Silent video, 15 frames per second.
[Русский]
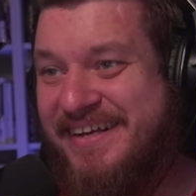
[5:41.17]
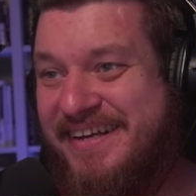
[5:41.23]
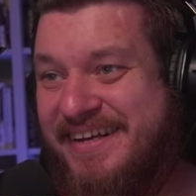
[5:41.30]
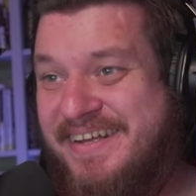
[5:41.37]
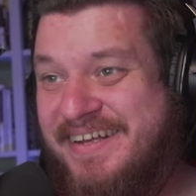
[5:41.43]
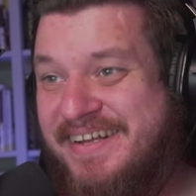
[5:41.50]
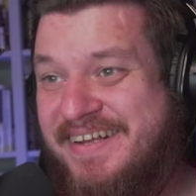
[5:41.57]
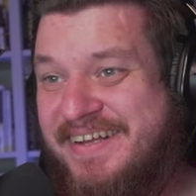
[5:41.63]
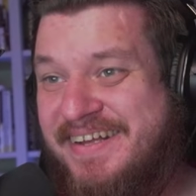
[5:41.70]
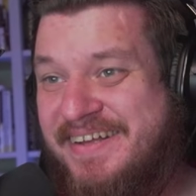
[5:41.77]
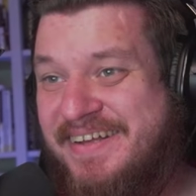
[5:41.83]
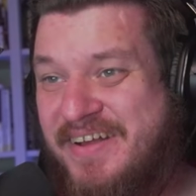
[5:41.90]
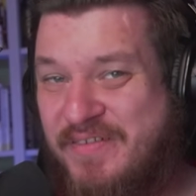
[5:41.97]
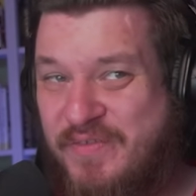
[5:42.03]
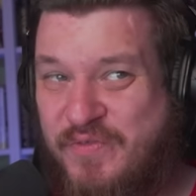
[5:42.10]
Ведь почему
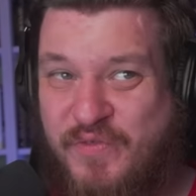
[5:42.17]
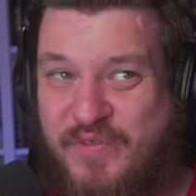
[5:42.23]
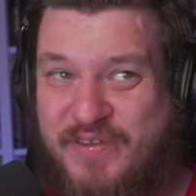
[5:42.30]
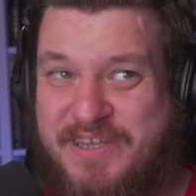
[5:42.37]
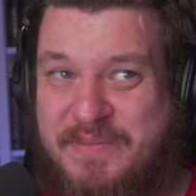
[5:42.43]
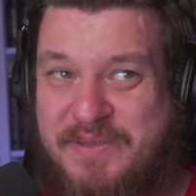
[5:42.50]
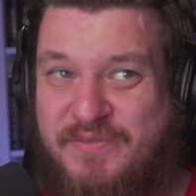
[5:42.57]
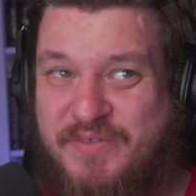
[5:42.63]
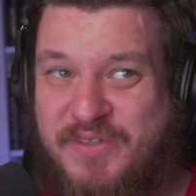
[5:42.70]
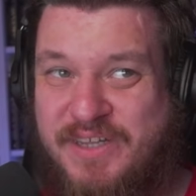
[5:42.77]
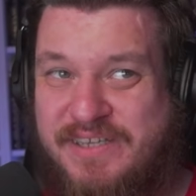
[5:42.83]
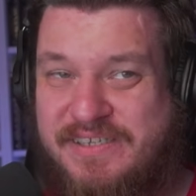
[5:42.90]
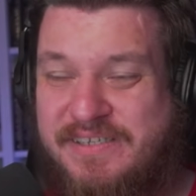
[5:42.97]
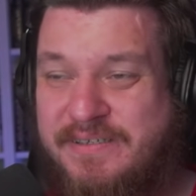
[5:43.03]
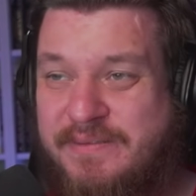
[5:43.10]
витаминов вот
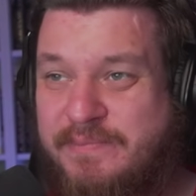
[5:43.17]
глаз. именно